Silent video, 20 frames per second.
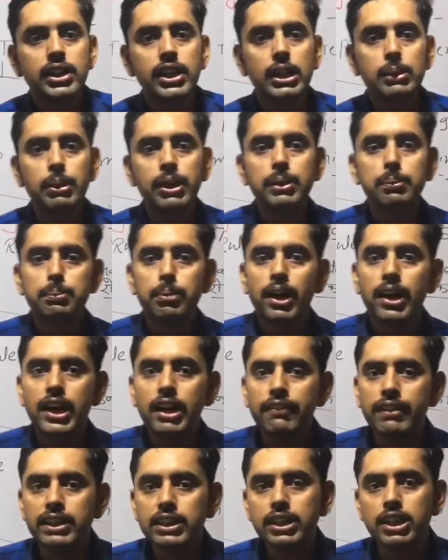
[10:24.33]
कि भाई
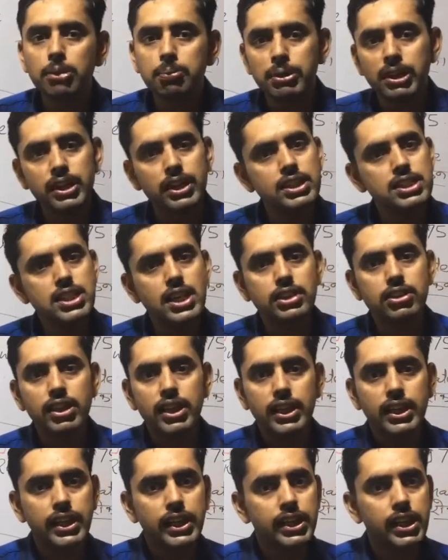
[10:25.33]
12 वीक तक की प्रेगनेंसी है तो
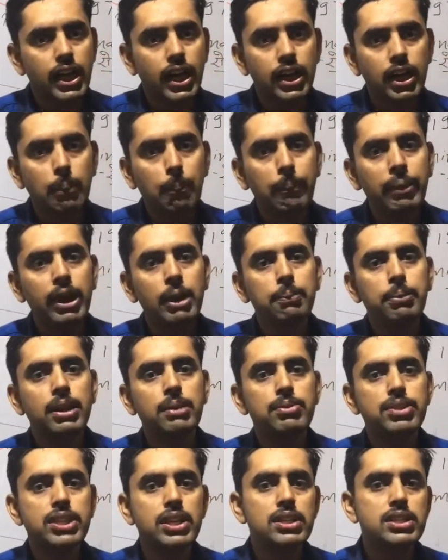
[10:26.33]
एक आरएमपी की
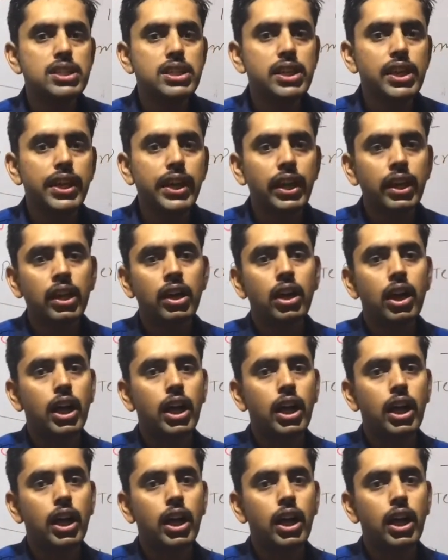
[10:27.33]
परमिशन चाहिए